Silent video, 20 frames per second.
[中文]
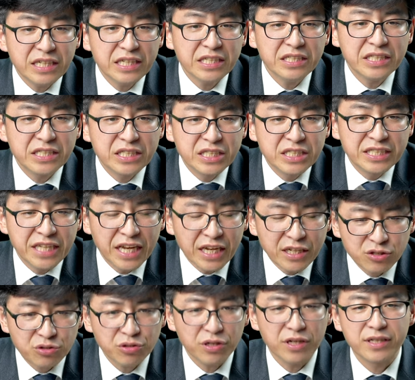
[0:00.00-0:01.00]
帝
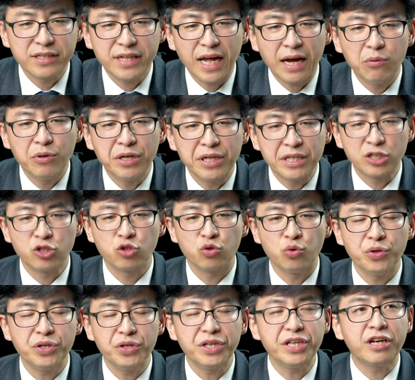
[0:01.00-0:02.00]
拣选了大卫，
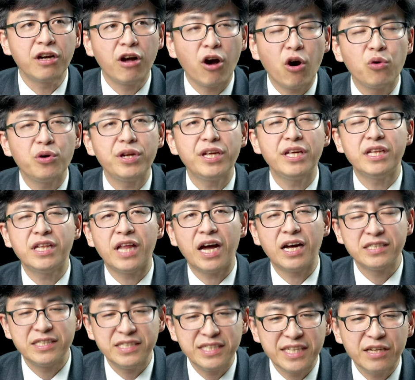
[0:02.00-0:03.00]
所以高利他
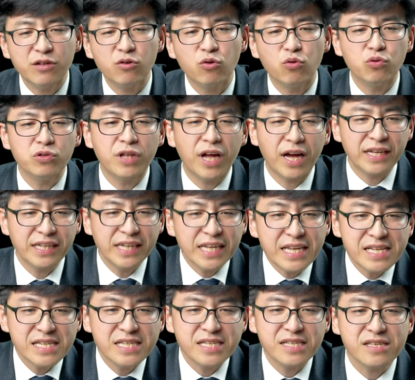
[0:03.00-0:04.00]
兼顾他，
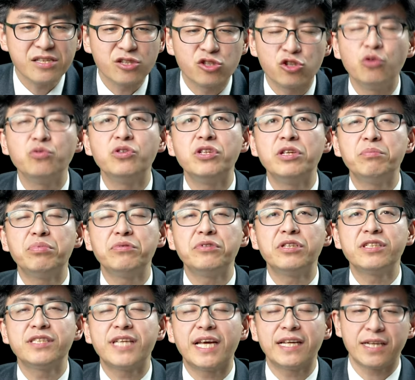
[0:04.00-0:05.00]
因此仇敌不
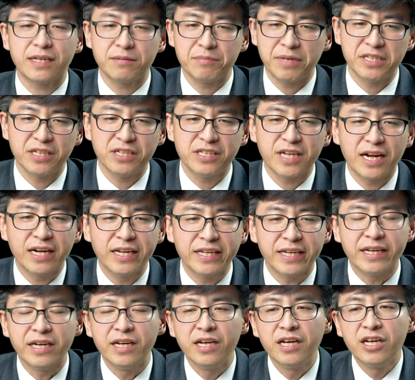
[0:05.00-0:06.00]
能在他面前站
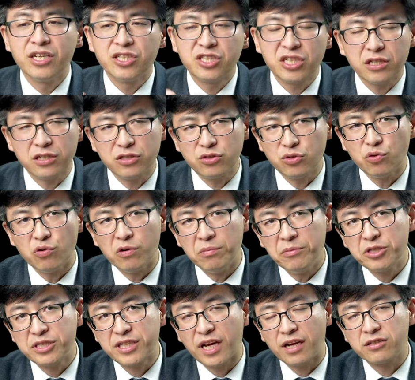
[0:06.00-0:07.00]
立。这个就我
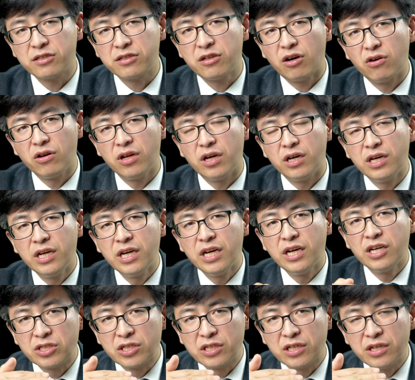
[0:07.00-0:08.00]
们想到了
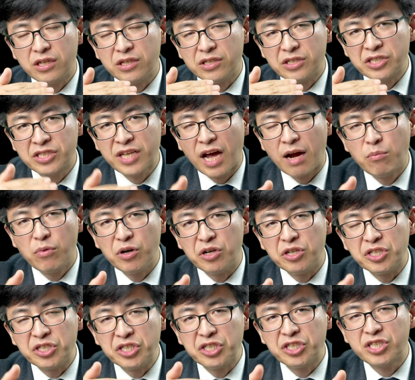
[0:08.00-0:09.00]
这个撒母耳
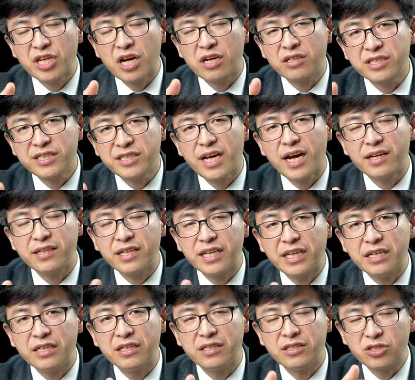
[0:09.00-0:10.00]
记上下
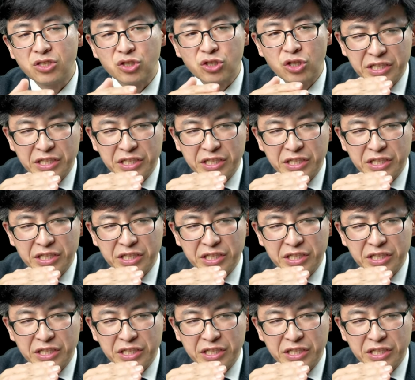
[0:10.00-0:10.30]
那个